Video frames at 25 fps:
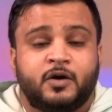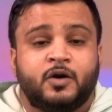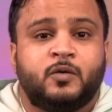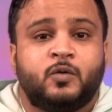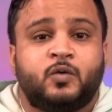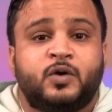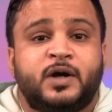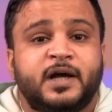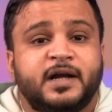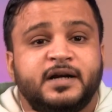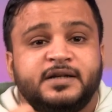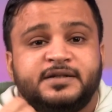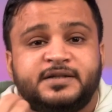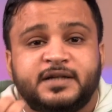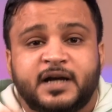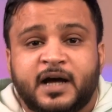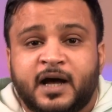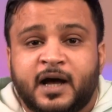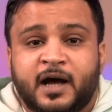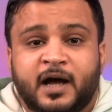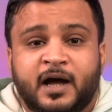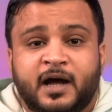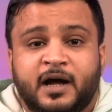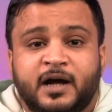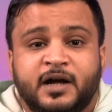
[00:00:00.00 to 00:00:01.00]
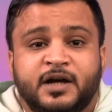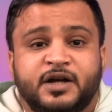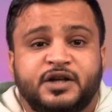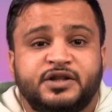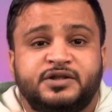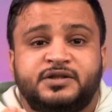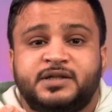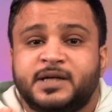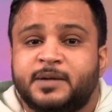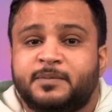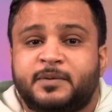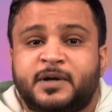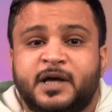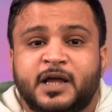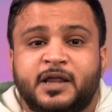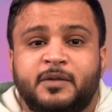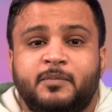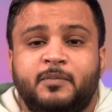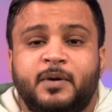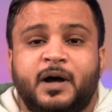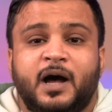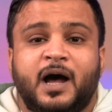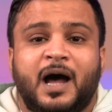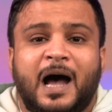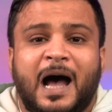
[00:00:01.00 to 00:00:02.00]
وكل جهة تجيب
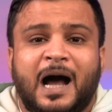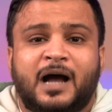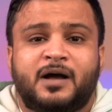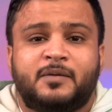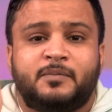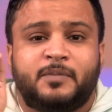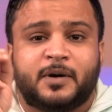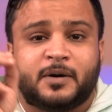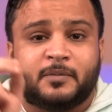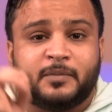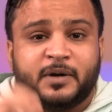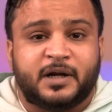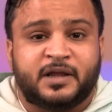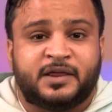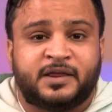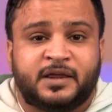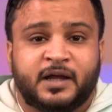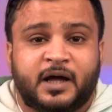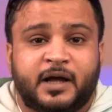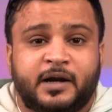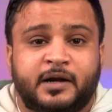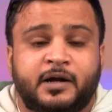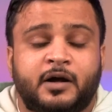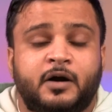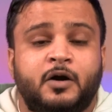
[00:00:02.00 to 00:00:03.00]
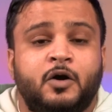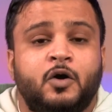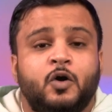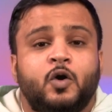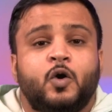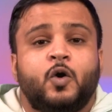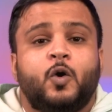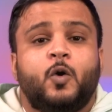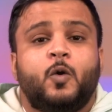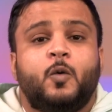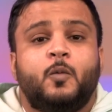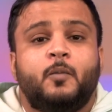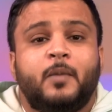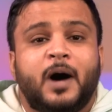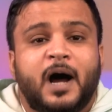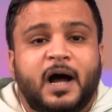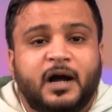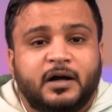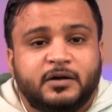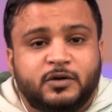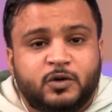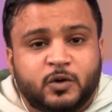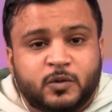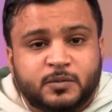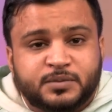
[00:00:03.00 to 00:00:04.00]
كذبة أكبر من الثانية وما
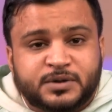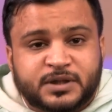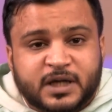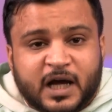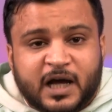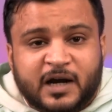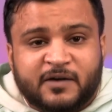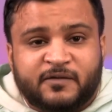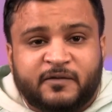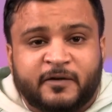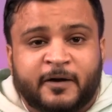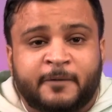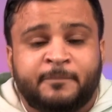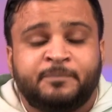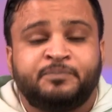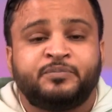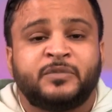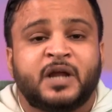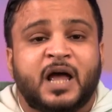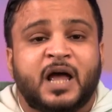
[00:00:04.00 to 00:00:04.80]
عندهم سالفة